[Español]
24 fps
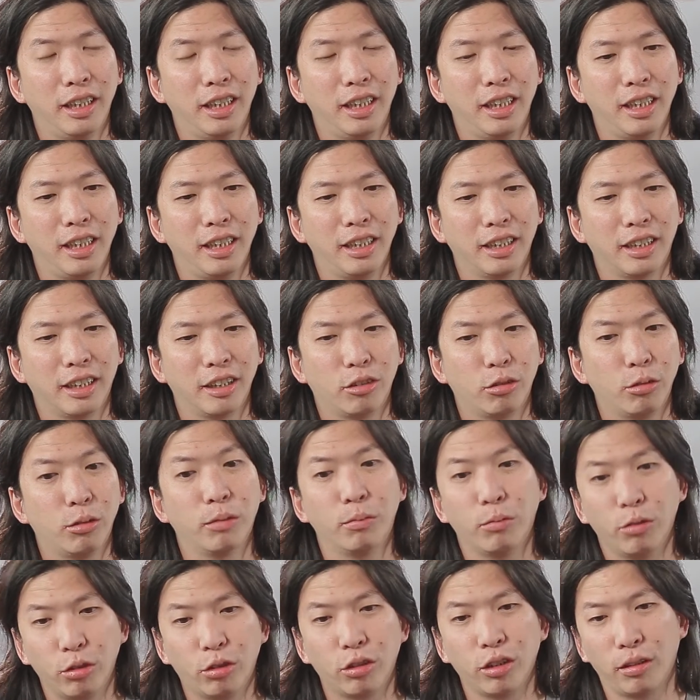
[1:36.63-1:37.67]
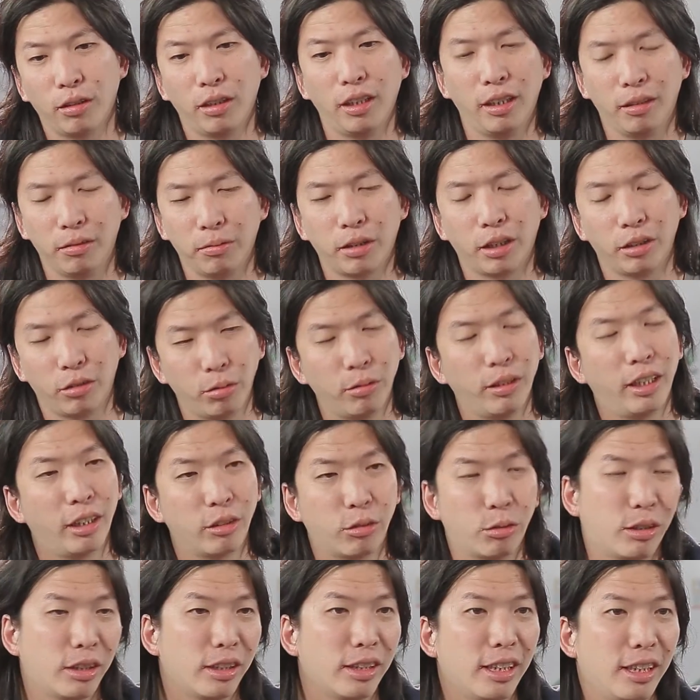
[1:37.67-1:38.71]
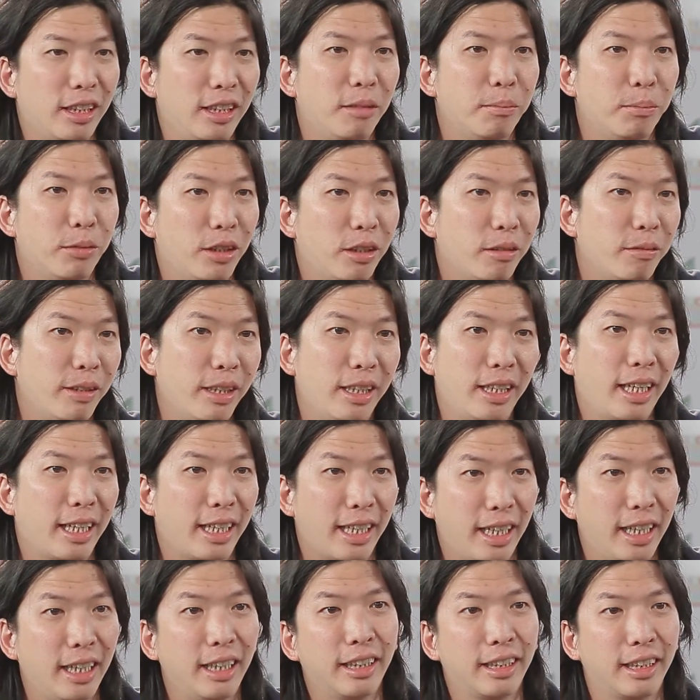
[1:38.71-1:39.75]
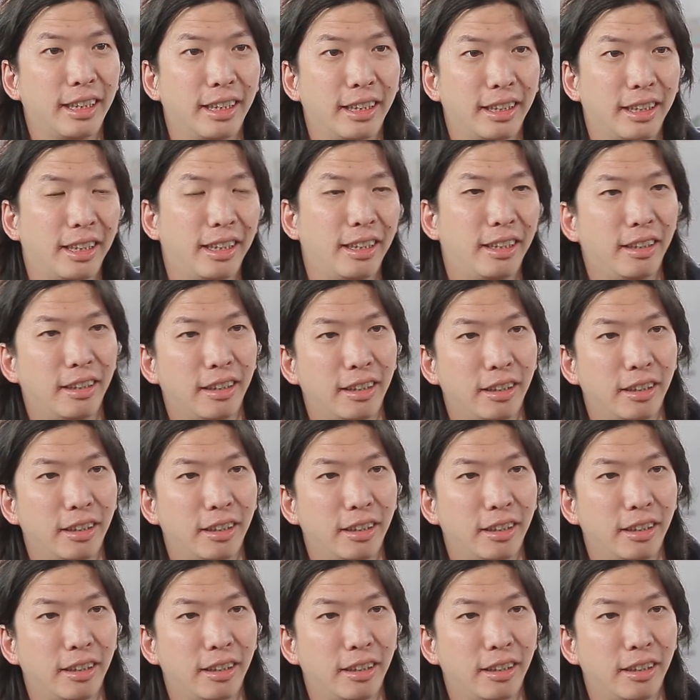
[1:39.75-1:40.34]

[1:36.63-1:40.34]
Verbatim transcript: eh, que tuve mucho, la, que tuve la suerte de poder ver acá, que, eh,